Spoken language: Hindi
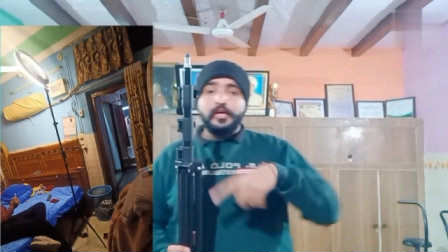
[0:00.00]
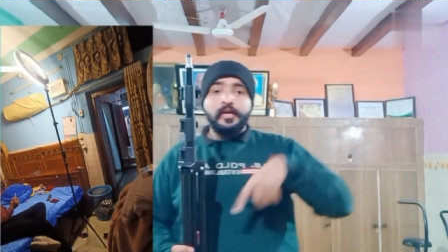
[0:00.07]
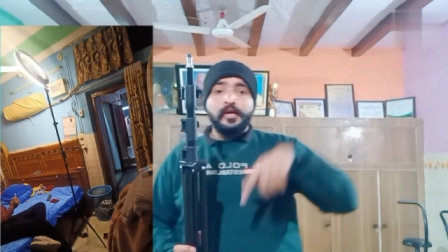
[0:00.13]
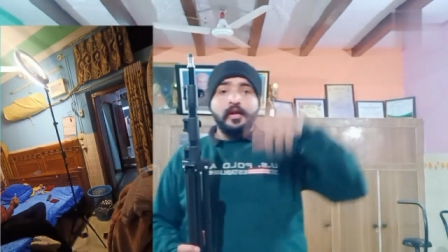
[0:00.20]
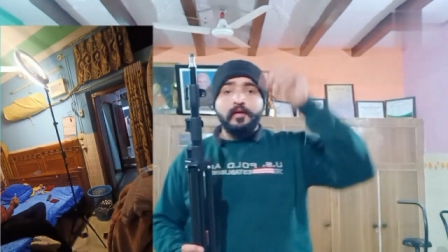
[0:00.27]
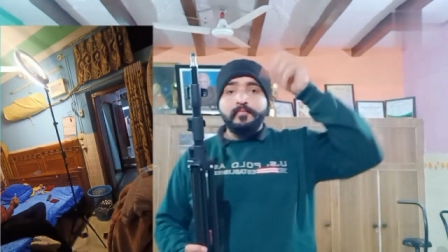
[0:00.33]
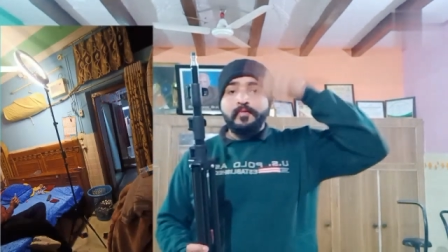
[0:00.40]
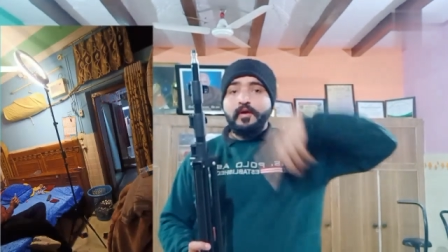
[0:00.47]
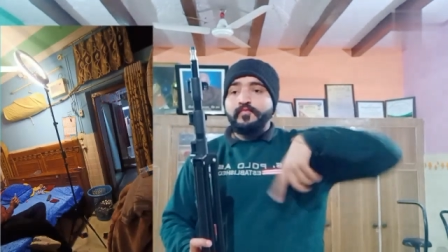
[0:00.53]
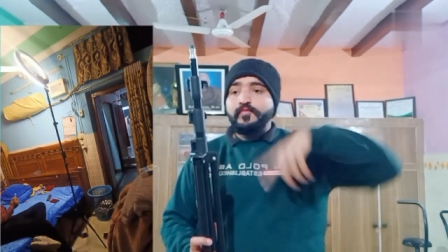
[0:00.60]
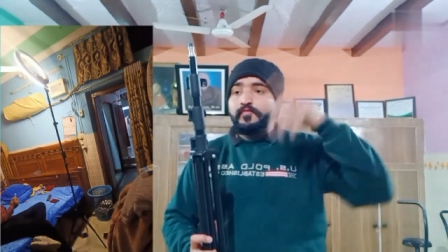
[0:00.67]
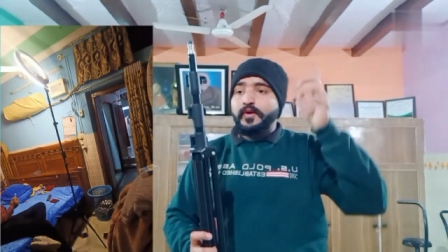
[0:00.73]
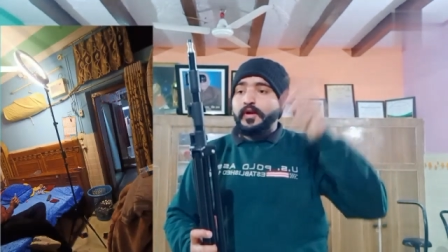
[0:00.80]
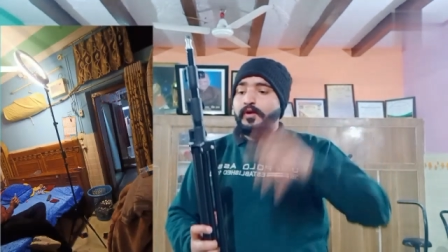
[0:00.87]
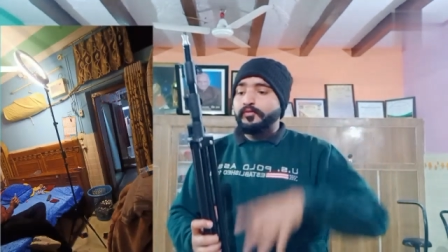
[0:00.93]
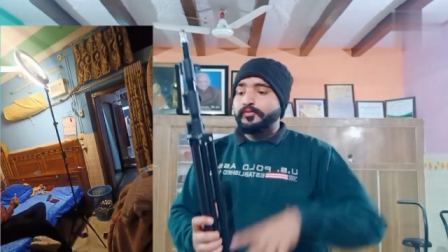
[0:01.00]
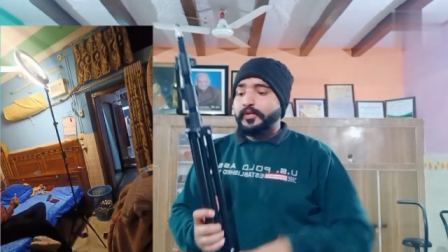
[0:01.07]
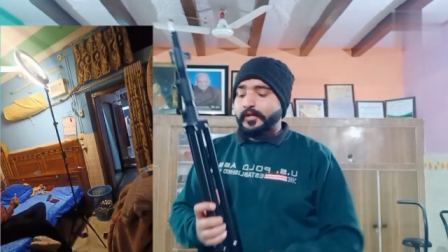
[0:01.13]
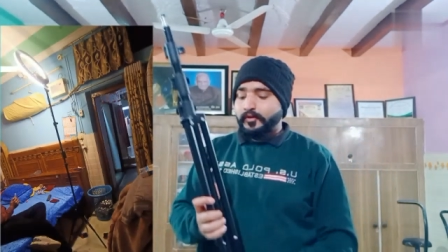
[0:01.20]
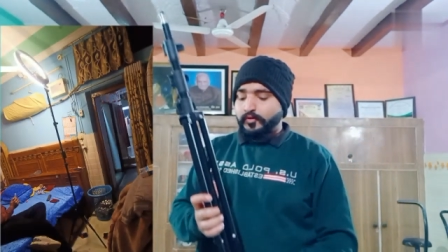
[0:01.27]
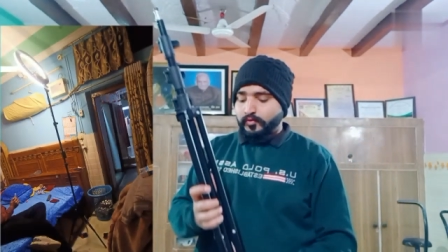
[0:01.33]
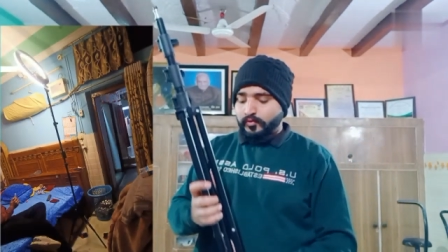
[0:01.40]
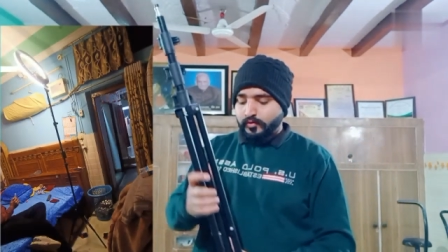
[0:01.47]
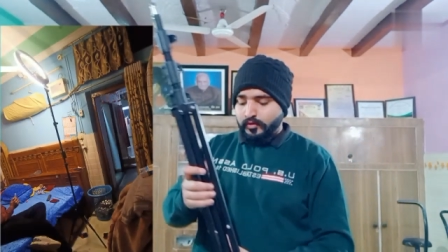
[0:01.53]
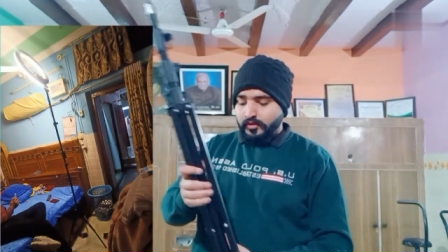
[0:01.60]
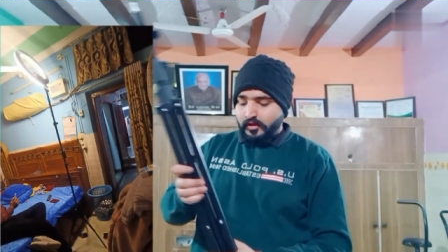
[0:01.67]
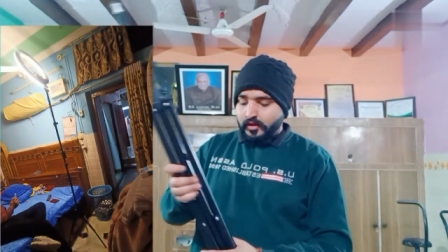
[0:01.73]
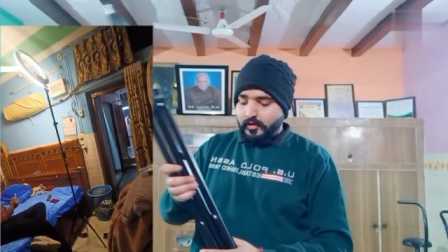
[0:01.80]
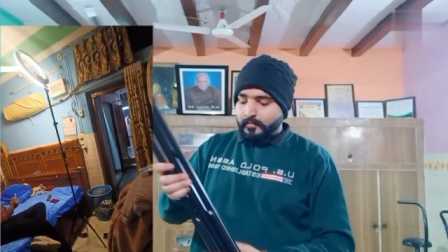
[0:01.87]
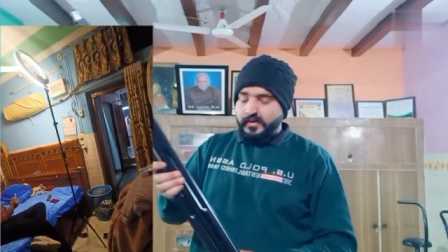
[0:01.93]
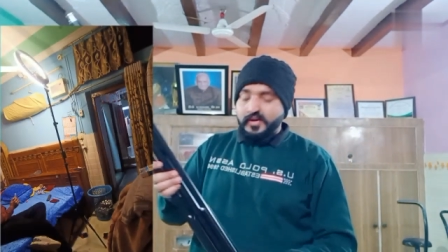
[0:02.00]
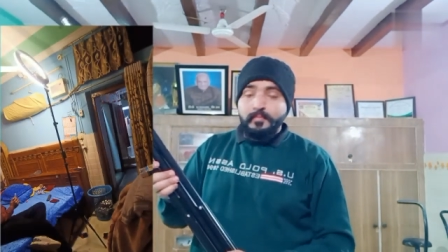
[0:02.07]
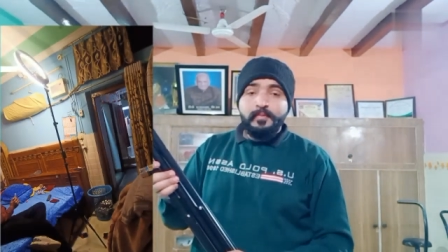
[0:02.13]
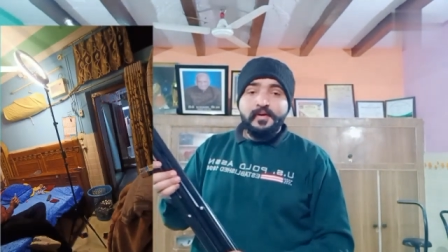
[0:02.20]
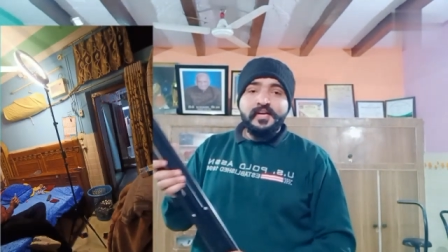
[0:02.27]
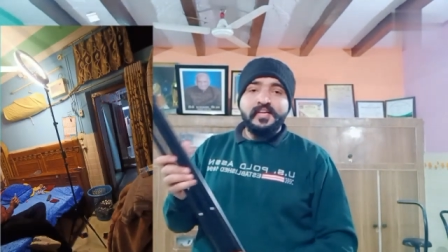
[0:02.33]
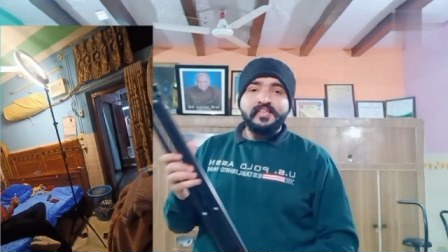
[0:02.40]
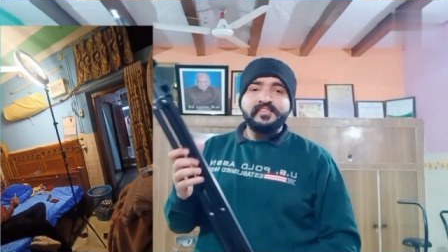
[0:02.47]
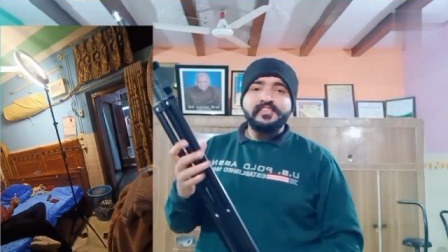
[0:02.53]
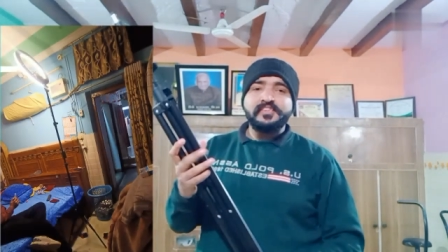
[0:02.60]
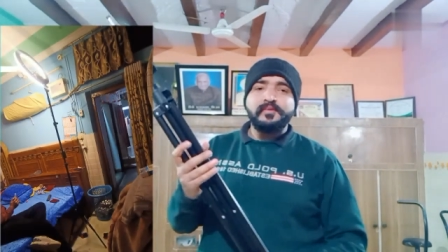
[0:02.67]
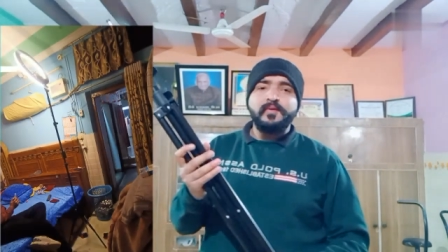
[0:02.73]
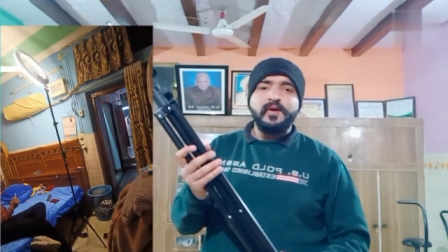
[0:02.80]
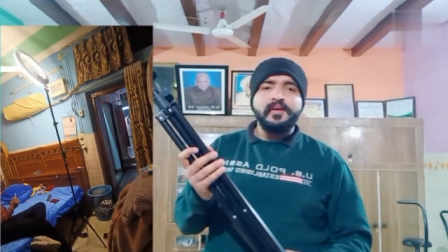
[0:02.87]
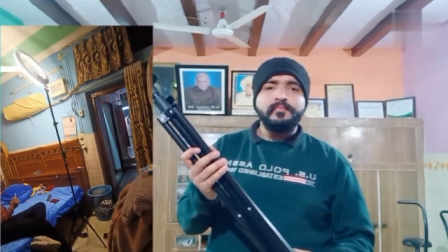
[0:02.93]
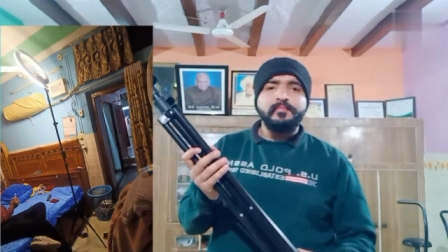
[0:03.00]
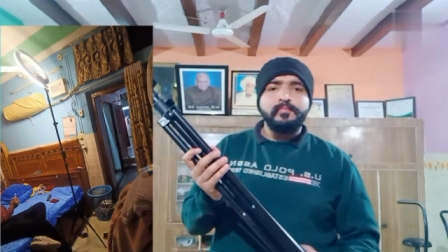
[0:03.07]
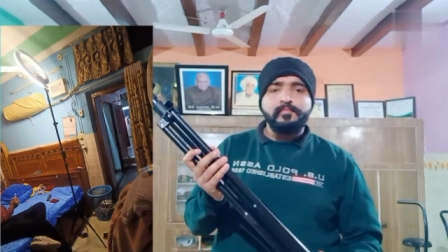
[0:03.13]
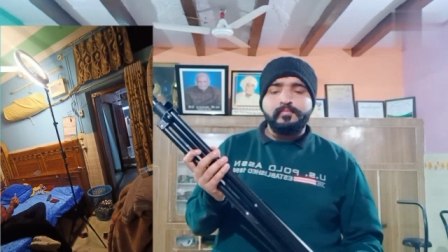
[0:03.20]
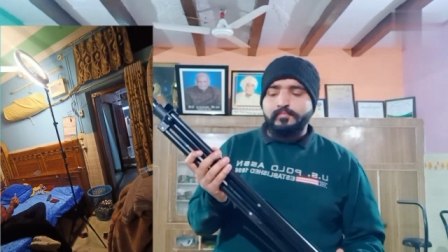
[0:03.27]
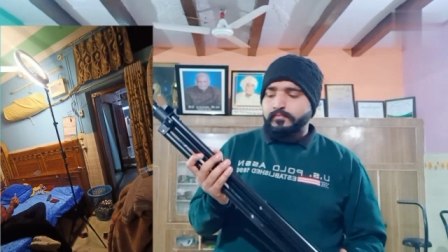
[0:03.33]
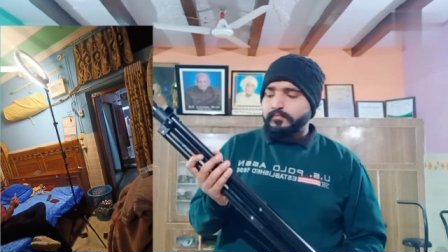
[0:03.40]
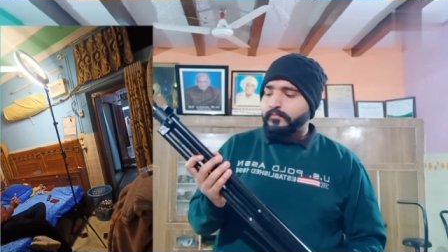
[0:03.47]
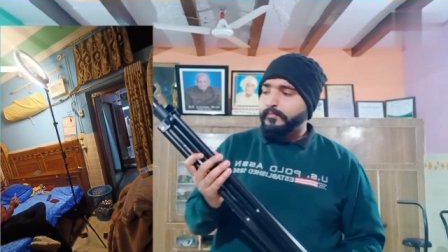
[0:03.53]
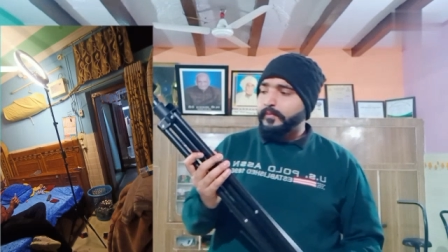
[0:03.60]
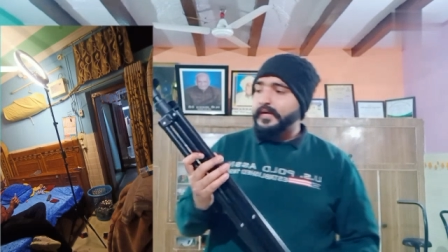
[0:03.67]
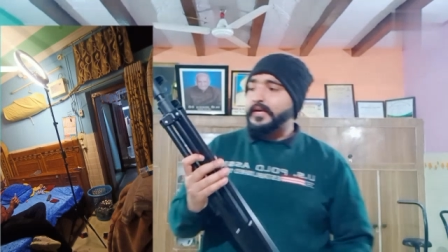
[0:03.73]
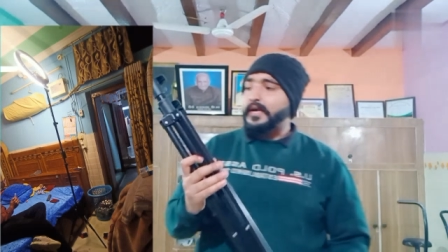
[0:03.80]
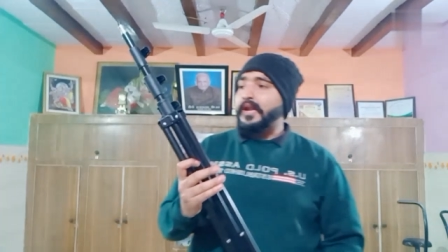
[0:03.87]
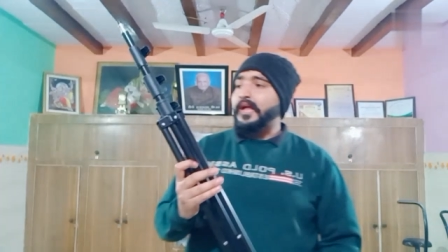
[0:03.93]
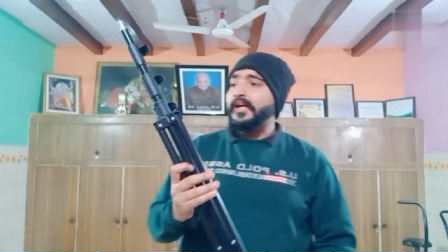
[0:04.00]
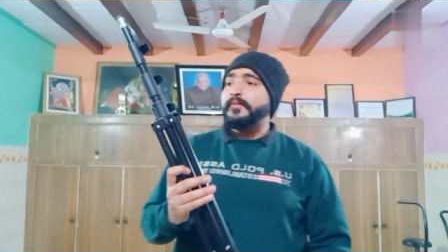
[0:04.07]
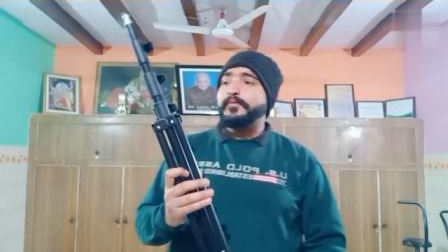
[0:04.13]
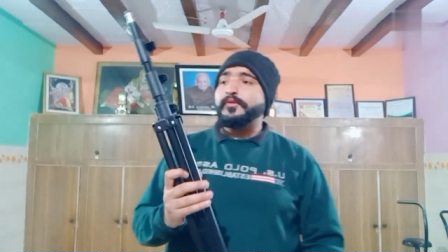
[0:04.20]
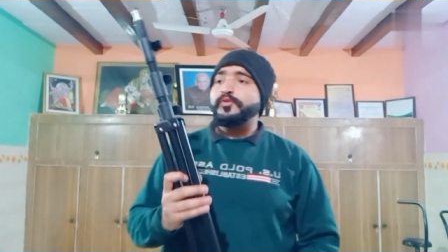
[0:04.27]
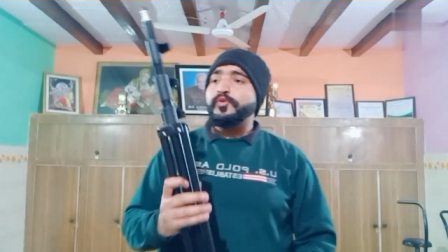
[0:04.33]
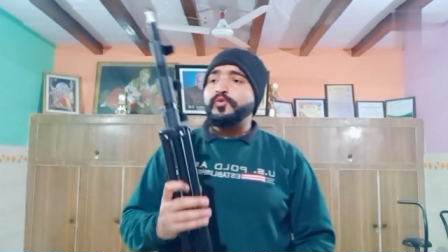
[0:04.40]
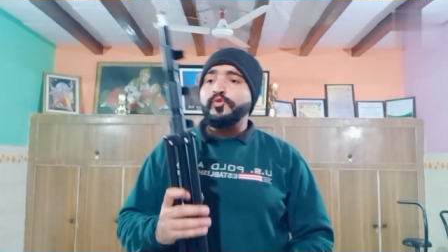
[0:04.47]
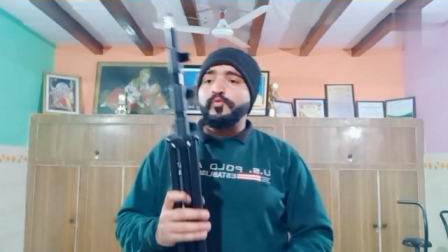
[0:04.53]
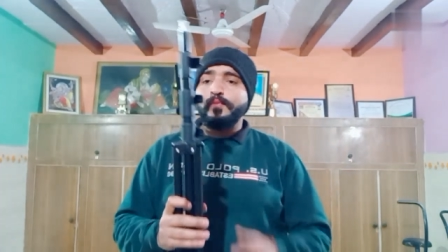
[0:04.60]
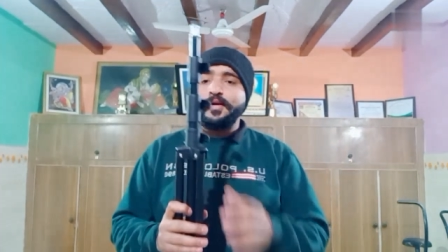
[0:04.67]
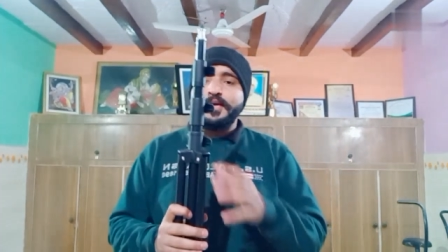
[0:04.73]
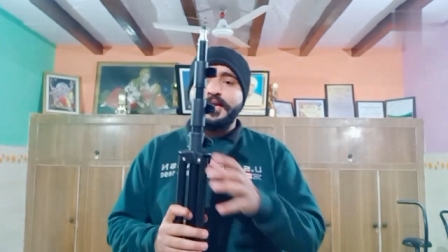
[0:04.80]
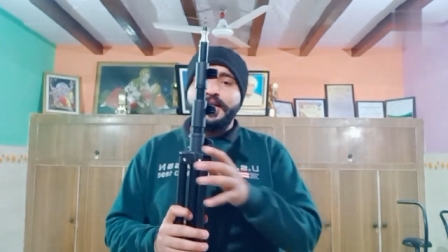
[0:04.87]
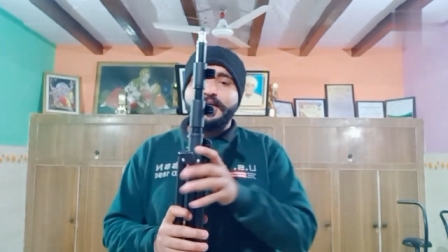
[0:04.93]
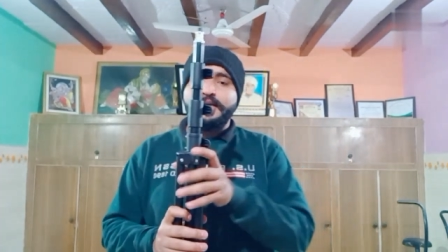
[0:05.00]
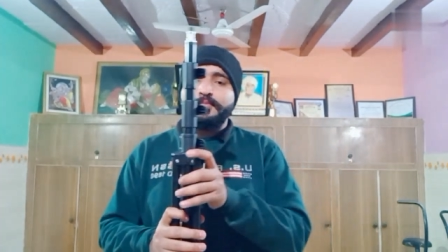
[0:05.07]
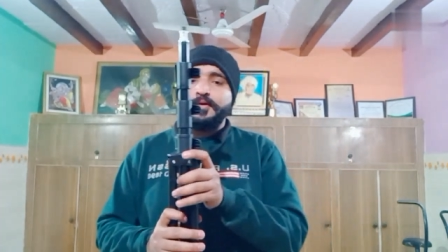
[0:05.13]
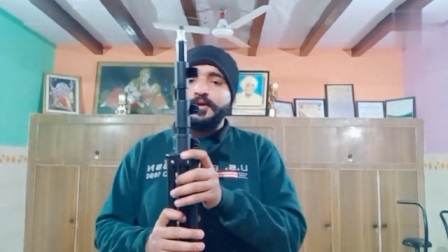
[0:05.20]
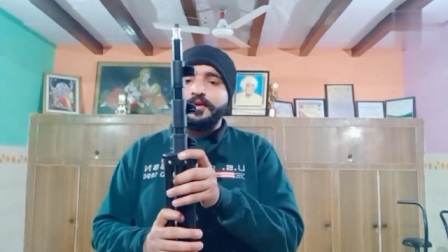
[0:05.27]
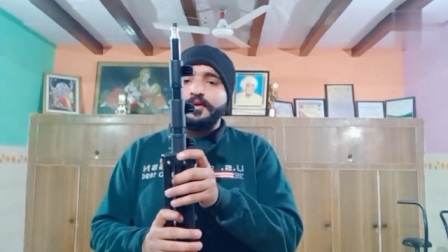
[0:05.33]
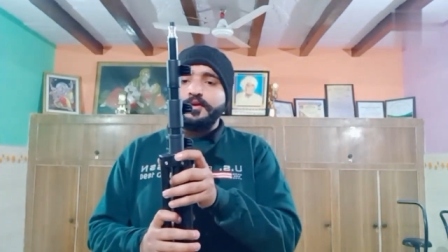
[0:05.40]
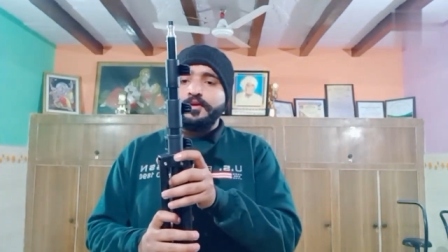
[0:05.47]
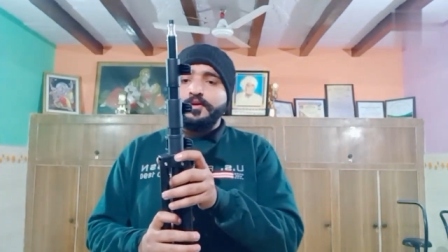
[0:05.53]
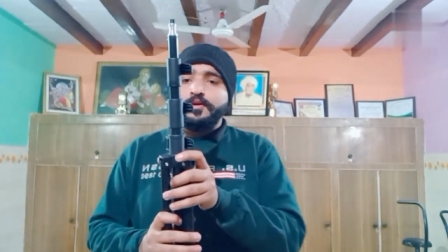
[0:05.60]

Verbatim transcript: देख लेना आप काफ़ी बड़ा हो जाए यो मतलब बढ़िया चीज़ है भाई बढ़िया लगी मन तो खूब बढ़िया लगी भाई